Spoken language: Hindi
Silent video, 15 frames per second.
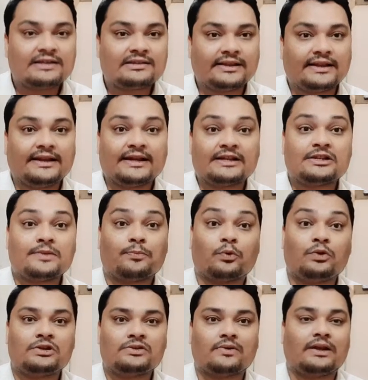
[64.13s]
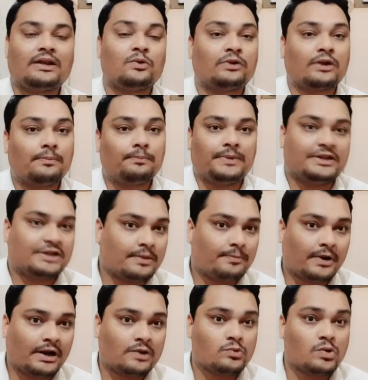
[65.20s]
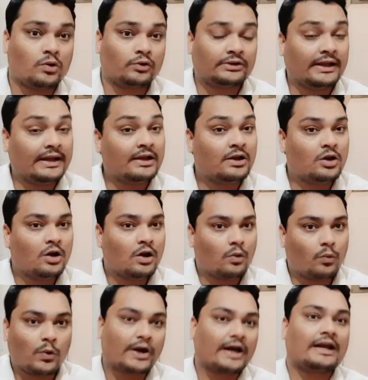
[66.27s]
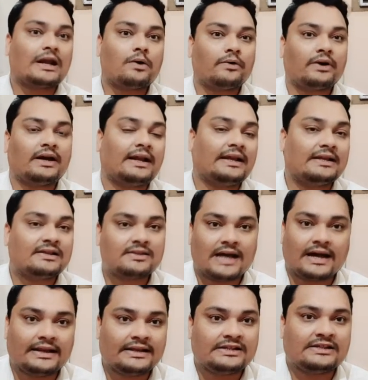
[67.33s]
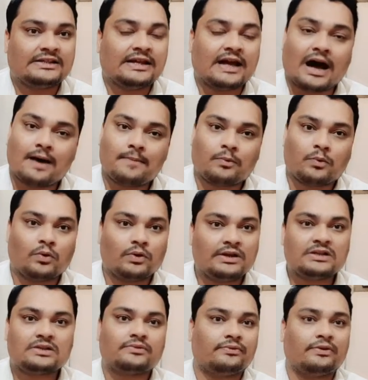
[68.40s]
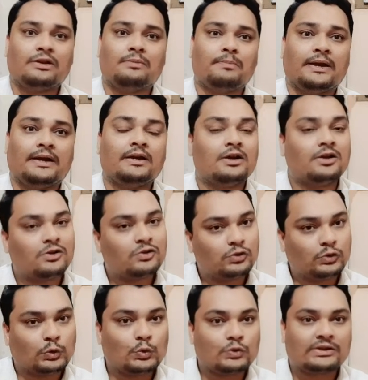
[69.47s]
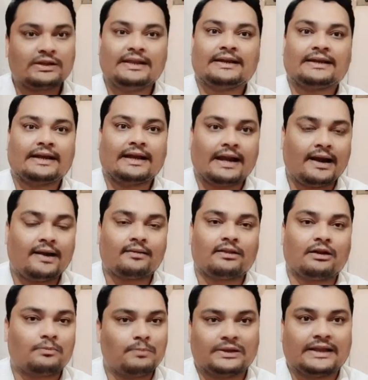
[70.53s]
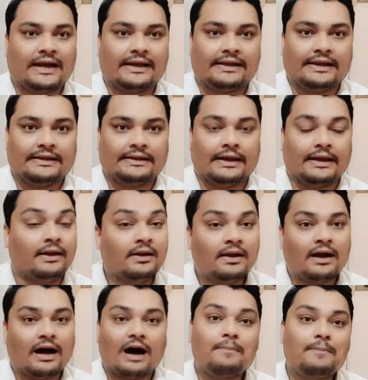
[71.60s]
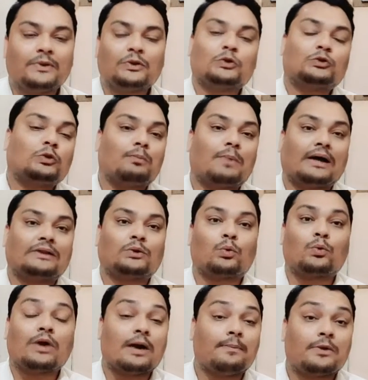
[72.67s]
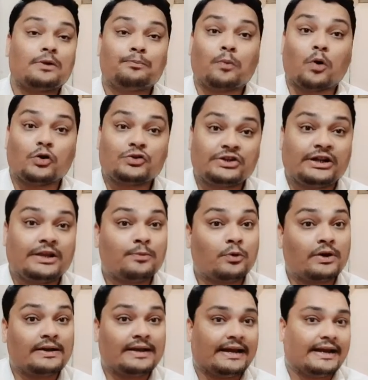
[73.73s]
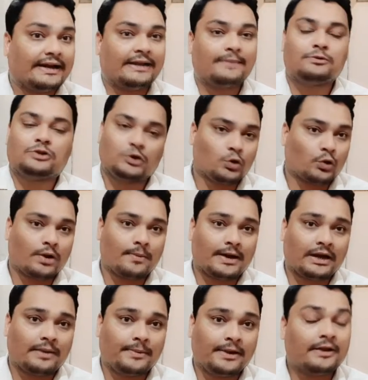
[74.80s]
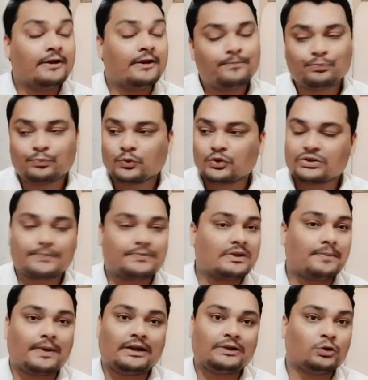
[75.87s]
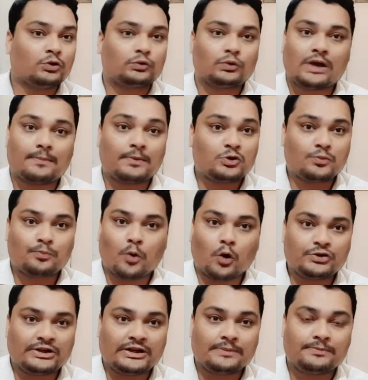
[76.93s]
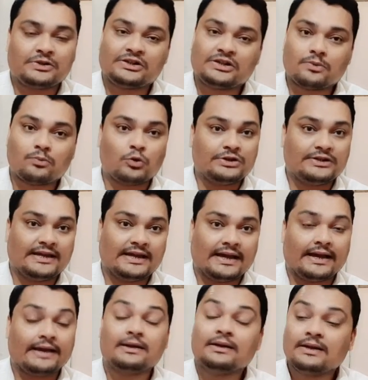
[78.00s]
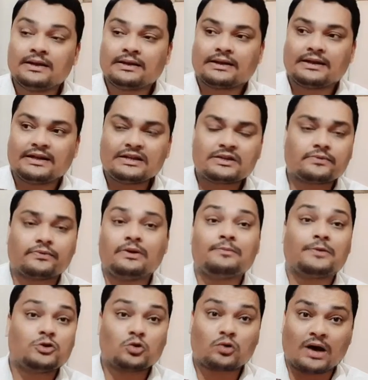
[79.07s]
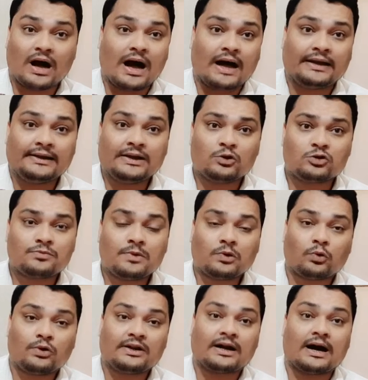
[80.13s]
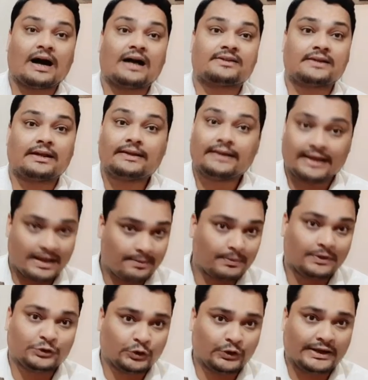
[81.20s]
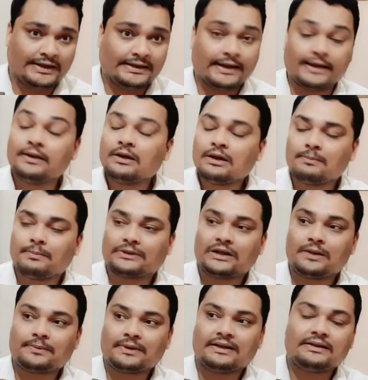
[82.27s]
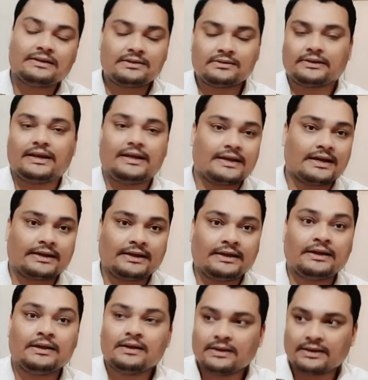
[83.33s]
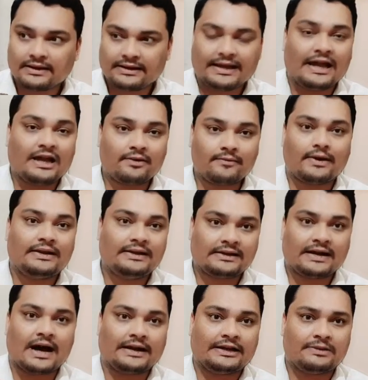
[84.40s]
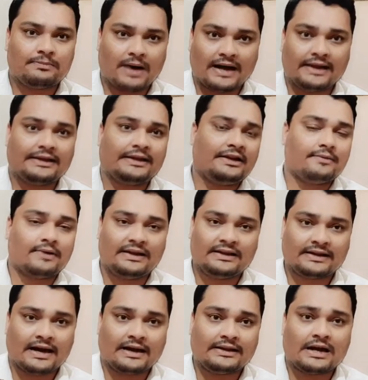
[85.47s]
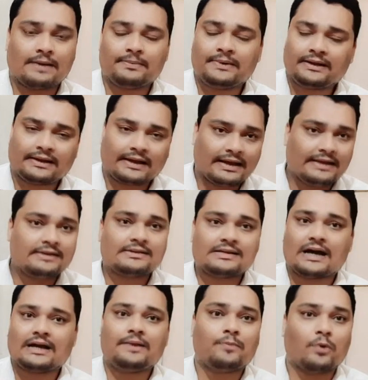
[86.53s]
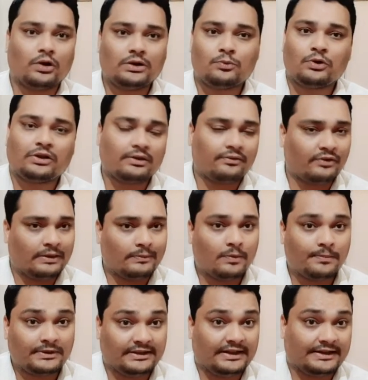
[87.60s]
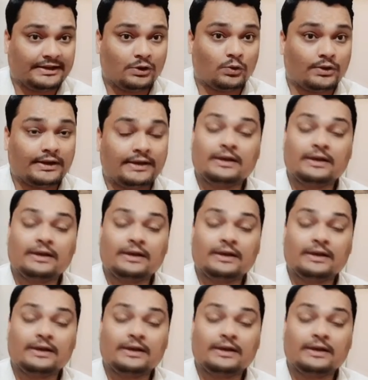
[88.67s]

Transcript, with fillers: तरीके से पुलिस वाले उनके पीछे पड़े हुए होते हैं वगैरह वगैरह ये सारी चीज़ें आपको इस फिल्म में शुरू से लेके एंड तक बताई गई हैं अब मैं दोस्तों बात करूँ यहाँ पर पॉजिटिव और नेगेटिव चीज़ों के बारे में तो सबसे पहले दोस्तों यहाँ पर जो पॉजिटिव चीज़ है वो ये है कि इस फिल्म की जो कहानी है उसमें कोई खासा नयापन तो नहीं है मतलब कि इस तरीके की गैंग वाली कहानी भाईगिरी वाली कहानी आपने कई सारी बॉलीवुड की फिल्मों में देखी होगी